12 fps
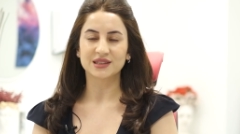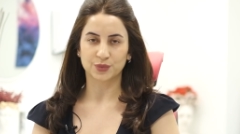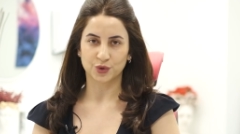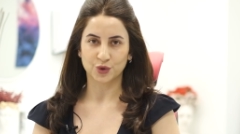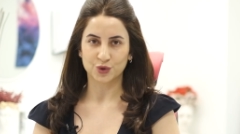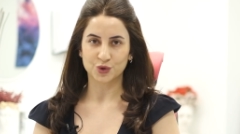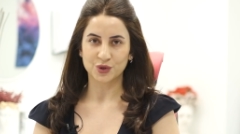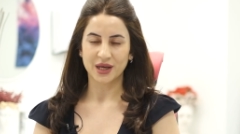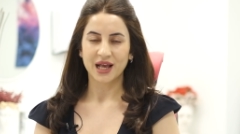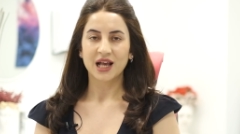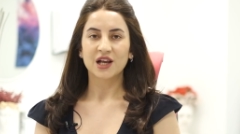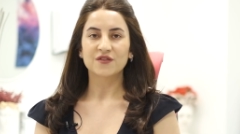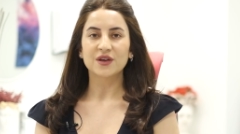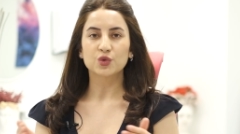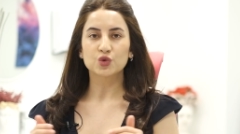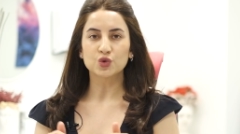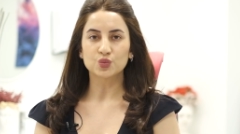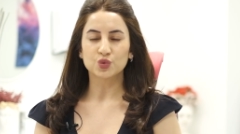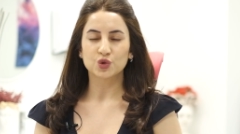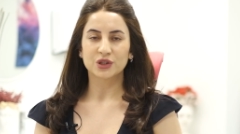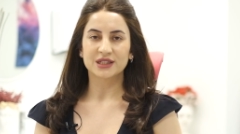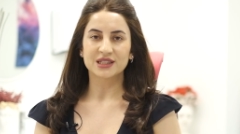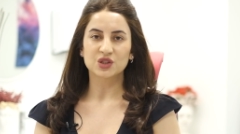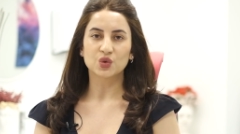yapıyoruz. Ve bütün
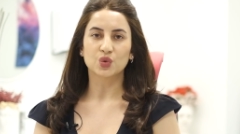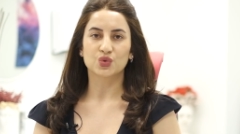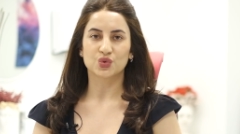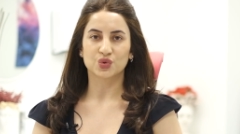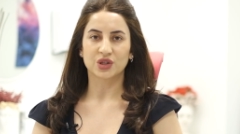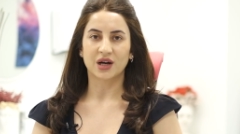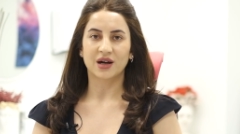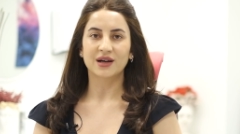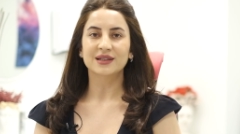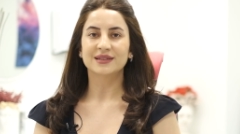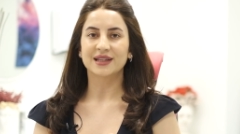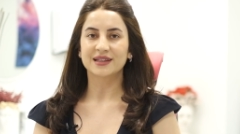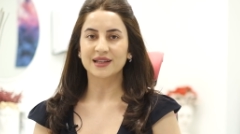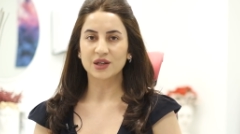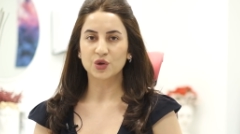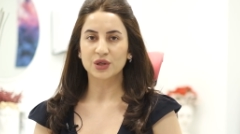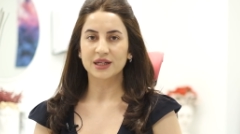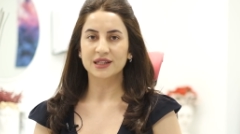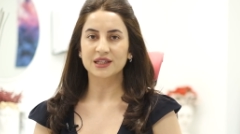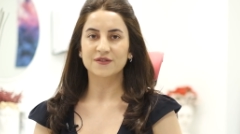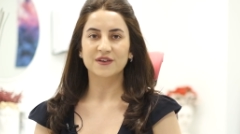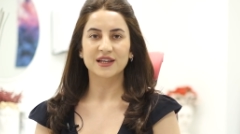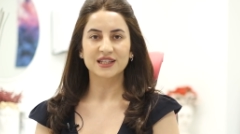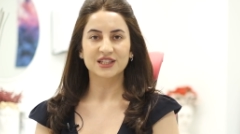bunların sonucunda nedene yönelik
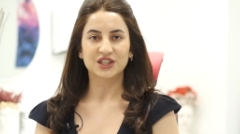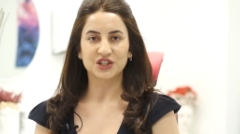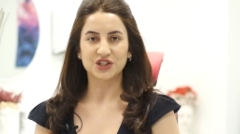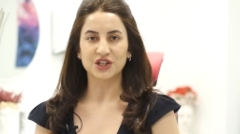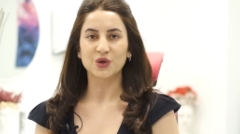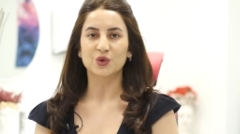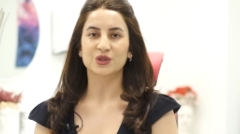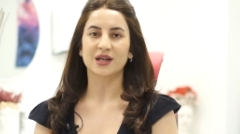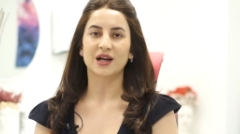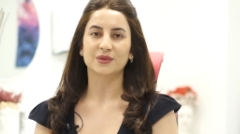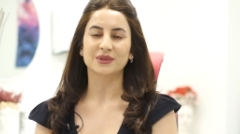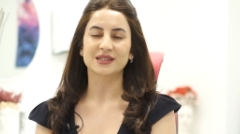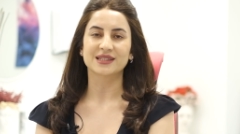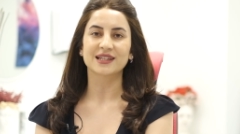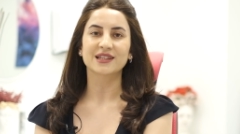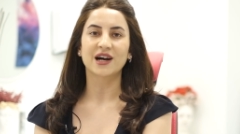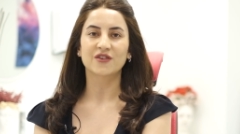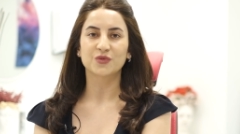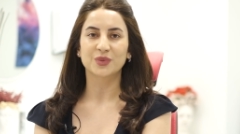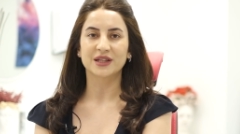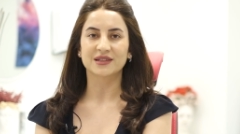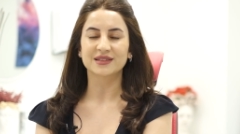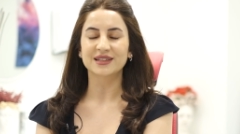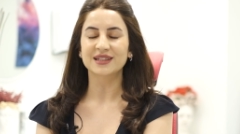ve kişiye özel bir tedavi
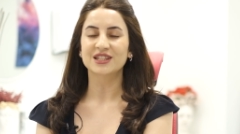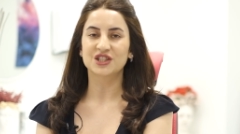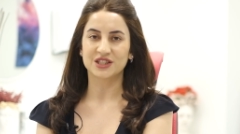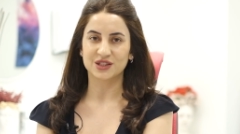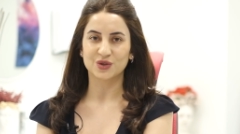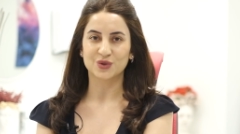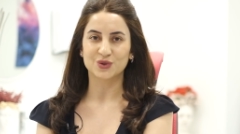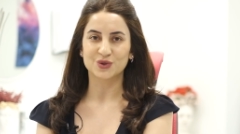planı çiziyoruz.